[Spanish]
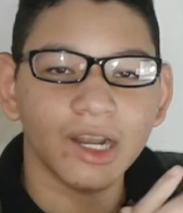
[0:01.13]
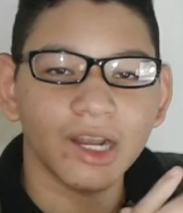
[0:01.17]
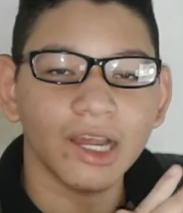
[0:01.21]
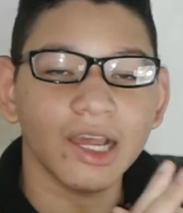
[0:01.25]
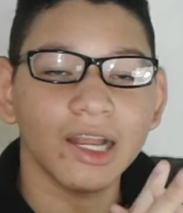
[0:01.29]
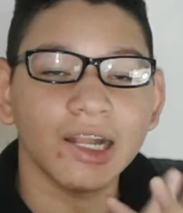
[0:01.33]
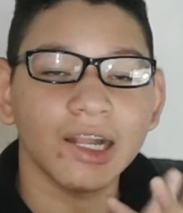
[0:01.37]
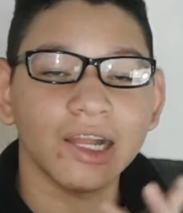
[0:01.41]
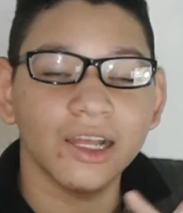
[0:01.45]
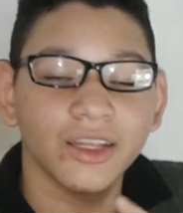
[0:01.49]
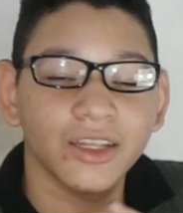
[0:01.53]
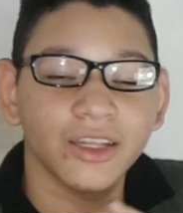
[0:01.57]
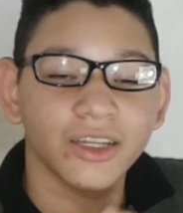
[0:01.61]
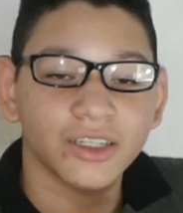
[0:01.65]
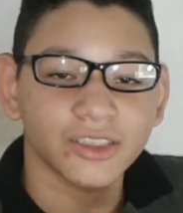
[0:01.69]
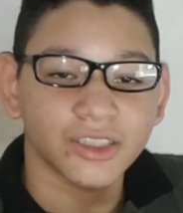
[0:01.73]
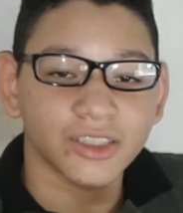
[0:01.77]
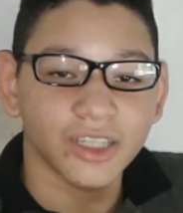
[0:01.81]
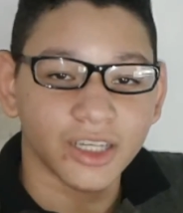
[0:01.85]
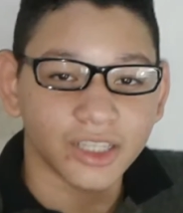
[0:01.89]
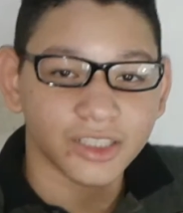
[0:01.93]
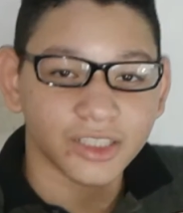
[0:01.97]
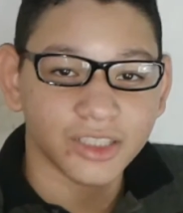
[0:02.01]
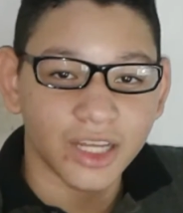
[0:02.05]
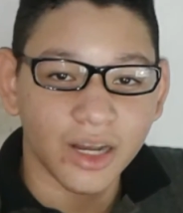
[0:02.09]
Hola
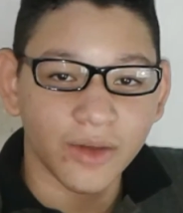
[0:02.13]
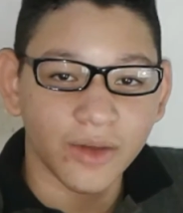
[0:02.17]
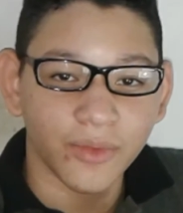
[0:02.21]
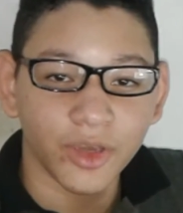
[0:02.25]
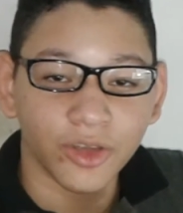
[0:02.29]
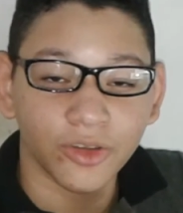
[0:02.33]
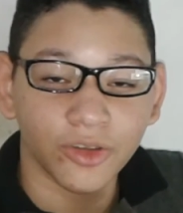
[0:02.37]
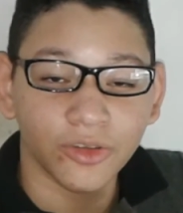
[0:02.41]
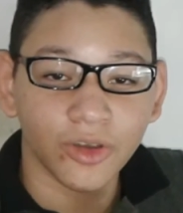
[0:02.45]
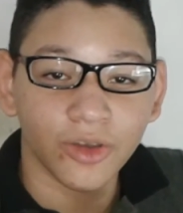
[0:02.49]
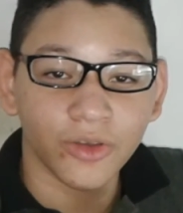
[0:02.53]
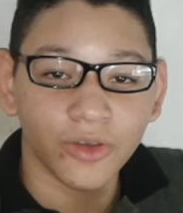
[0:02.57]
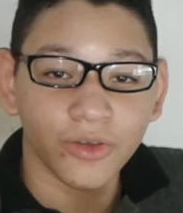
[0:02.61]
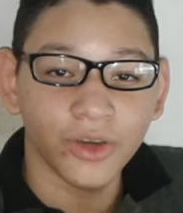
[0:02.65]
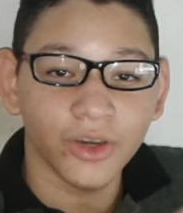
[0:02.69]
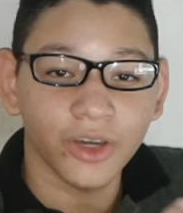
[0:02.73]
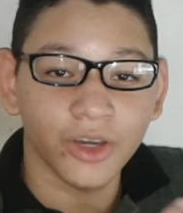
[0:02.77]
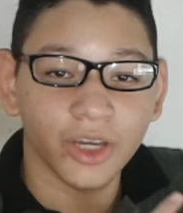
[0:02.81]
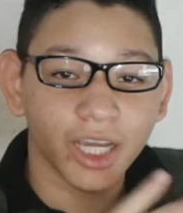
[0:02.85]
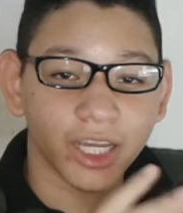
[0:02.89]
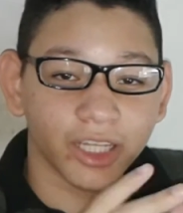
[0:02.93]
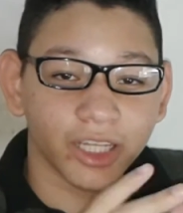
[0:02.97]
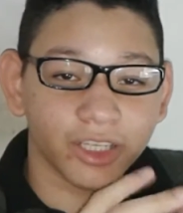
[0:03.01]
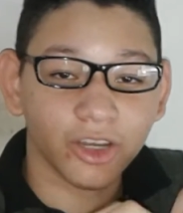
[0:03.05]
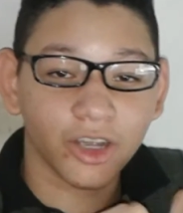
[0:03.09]
aquí es Salomé un nuevo
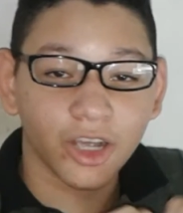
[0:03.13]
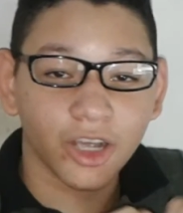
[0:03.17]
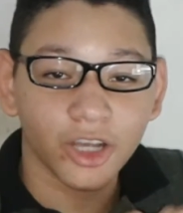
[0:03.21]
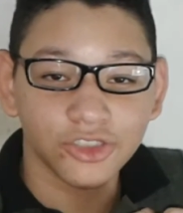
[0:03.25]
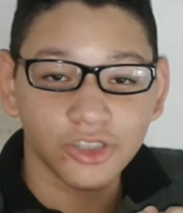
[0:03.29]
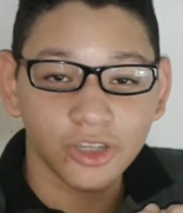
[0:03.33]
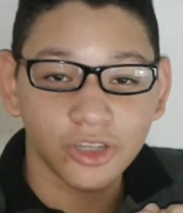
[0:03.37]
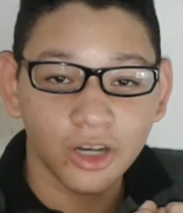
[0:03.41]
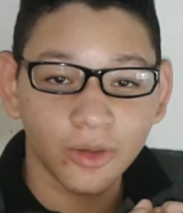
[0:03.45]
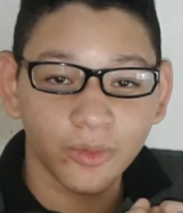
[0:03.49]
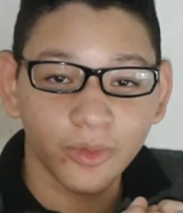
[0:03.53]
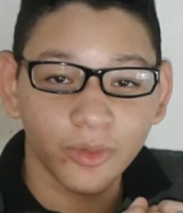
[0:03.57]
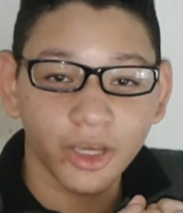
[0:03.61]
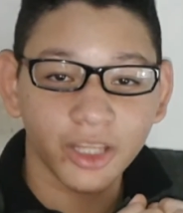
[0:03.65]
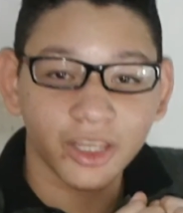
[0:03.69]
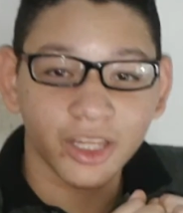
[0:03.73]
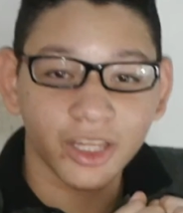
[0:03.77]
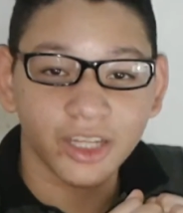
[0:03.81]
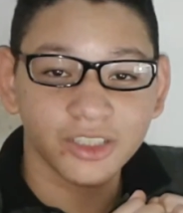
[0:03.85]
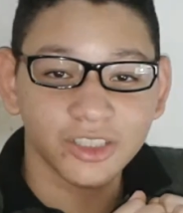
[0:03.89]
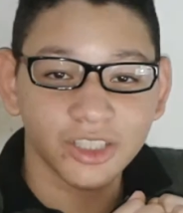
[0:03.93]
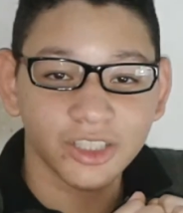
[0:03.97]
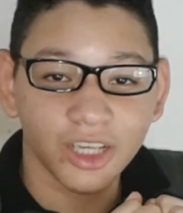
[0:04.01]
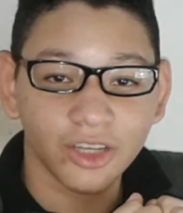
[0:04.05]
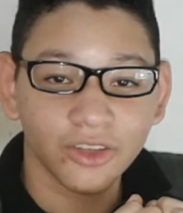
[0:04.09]
video. En esta ocasión les voy a
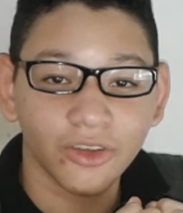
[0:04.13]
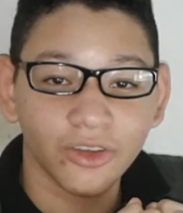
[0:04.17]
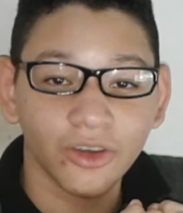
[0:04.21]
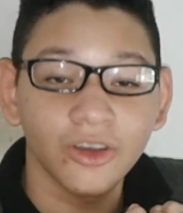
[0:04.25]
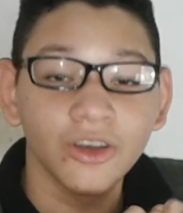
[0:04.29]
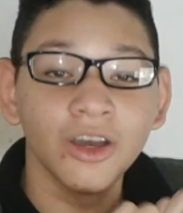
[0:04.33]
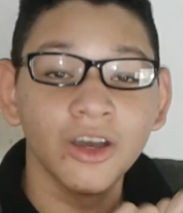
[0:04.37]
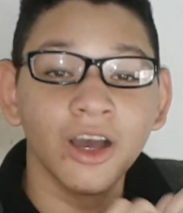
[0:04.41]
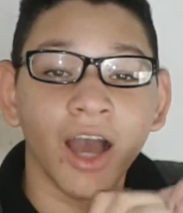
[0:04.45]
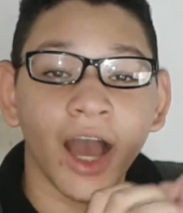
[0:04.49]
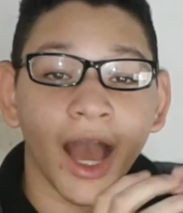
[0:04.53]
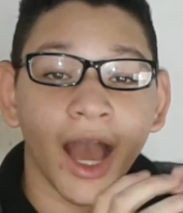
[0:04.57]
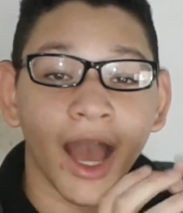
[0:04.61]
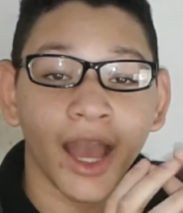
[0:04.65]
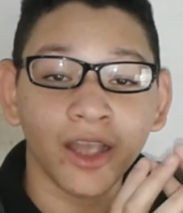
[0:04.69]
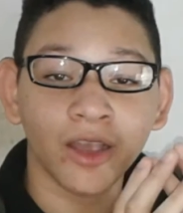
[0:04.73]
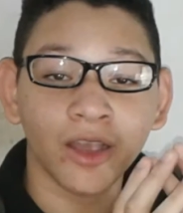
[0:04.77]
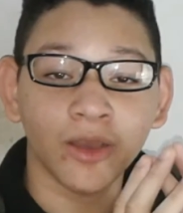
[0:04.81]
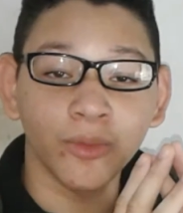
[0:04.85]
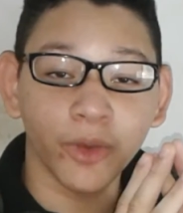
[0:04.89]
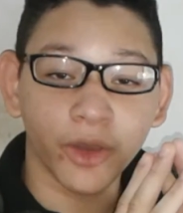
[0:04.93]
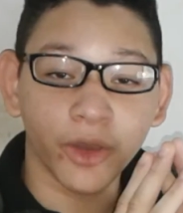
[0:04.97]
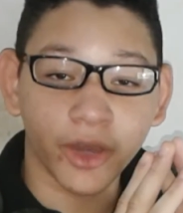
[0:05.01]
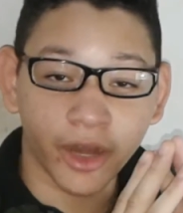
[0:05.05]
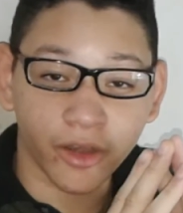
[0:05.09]
estar enseñando
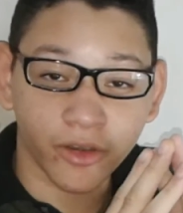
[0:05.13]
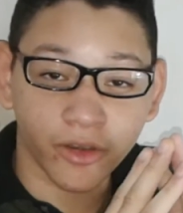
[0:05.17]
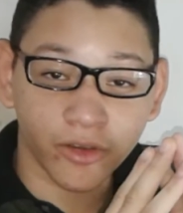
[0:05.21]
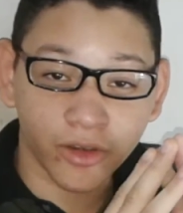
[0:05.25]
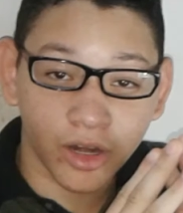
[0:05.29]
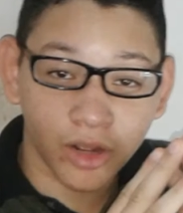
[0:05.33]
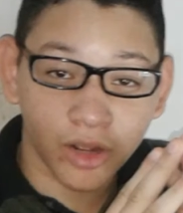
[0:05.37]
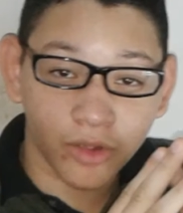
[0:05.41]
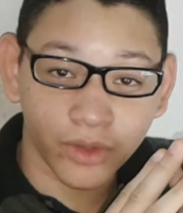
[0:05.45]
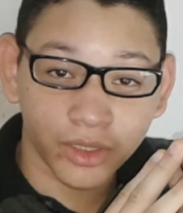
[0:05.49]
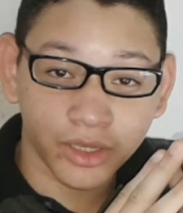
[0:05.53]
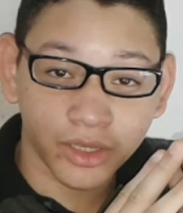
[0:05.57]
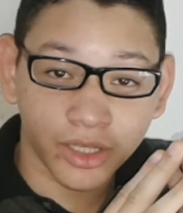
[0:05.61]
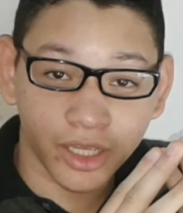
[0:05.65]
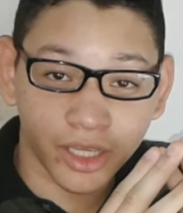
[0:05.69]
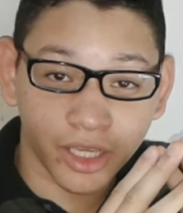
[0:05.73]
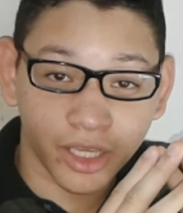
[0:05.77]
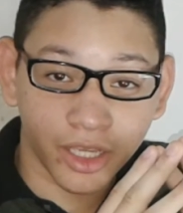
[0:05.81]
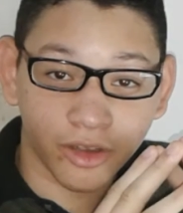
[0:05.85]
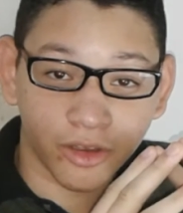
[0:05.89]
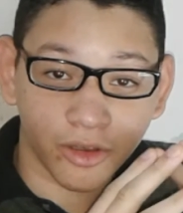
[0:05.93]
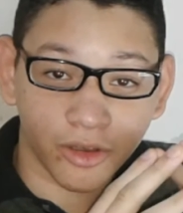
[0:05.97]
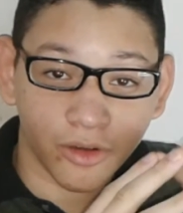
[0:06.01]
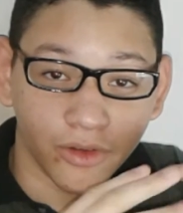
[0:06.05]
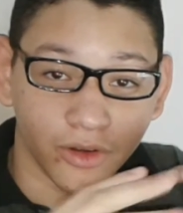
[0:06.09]
a cómo crear una cuenta
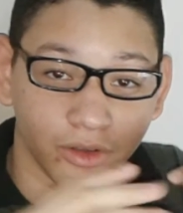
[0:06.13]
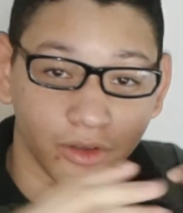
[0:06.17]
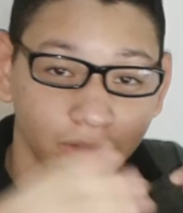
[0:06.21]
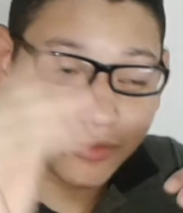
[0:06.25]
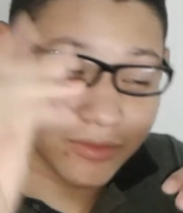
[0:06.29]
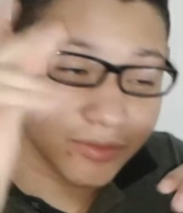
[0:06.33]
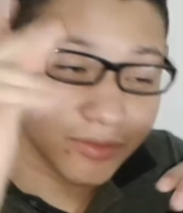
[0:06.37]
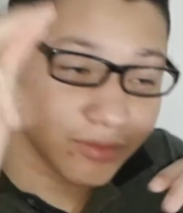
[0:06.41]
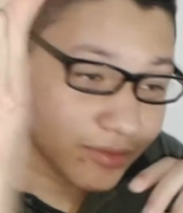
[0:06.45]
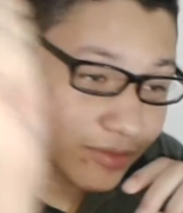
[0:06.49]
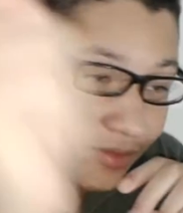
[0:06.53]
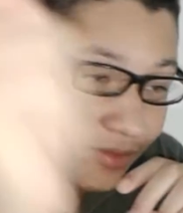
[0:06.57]
aquí en Roblox.